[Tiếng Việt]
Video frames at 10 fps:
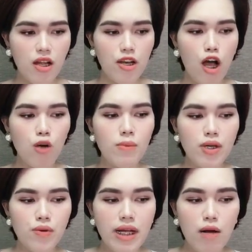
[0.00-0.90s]
Đó cũng là
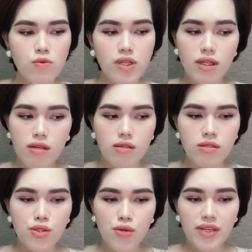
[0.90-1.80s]
nỗi đau rất
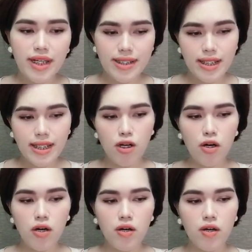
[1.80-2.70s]
lớn đối với cả gia đình
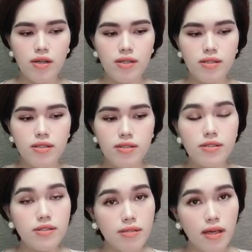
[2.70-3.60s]
họ.
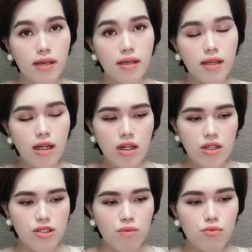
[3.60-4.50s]
Như thế,
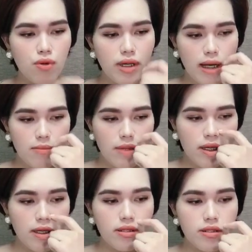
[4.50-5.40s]
chồng tôi cảm
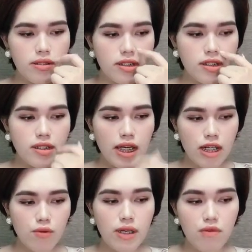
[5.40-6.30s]
thấy được chia sẻ
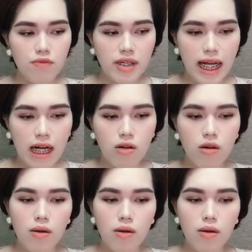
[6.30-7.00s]
nỗi đau phần nào.